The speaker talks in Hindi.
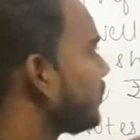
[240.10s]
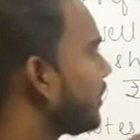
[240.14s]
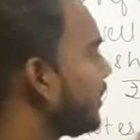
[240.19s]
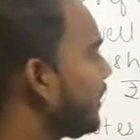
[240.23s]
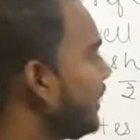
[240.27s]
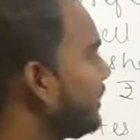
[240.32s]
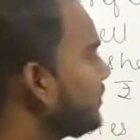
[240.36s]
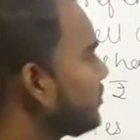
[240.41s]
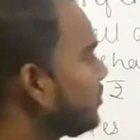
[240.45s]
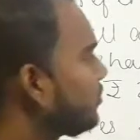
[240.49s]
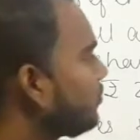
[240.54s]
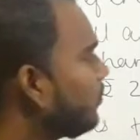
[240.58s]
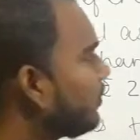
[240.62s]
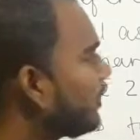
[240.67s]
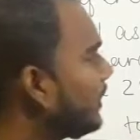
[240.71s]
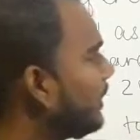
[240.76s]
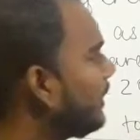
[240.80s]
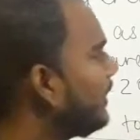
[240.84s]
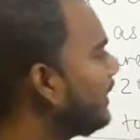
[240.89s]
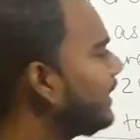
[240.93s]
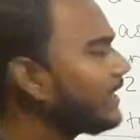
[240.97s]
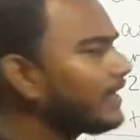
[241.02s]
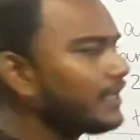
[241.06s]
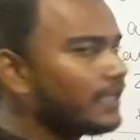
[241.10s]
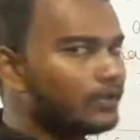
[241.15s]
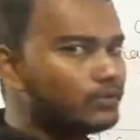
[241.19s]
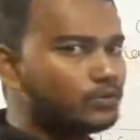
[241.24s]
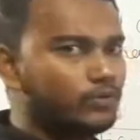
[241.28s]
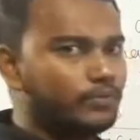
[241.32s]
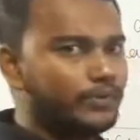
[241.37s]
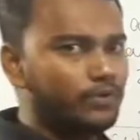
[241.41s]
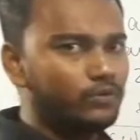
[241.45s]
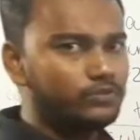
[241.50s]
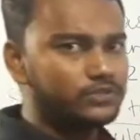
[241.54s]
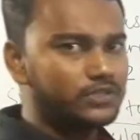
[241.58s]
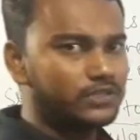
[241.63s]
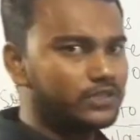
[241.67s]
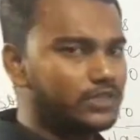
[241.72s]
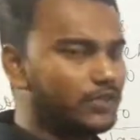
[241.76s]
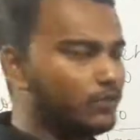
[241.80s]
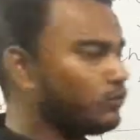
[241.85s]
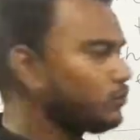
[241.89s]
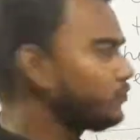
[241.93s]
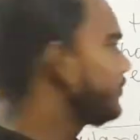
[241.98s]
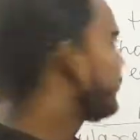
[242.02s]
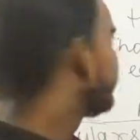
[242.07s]
होल्डर हैं जिन्होंने एक या दो भी हो सकते
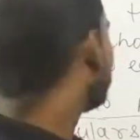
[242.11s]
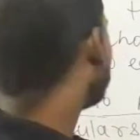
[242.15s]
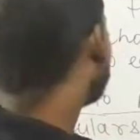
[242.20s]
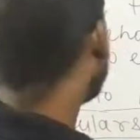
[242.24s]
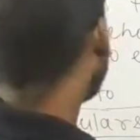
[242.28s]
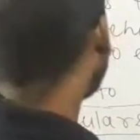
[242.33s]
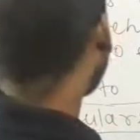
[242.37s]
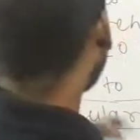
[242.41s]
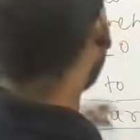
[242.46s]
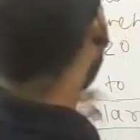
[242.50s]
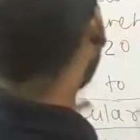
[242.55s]
हैं कुछ भी हो सकते हैं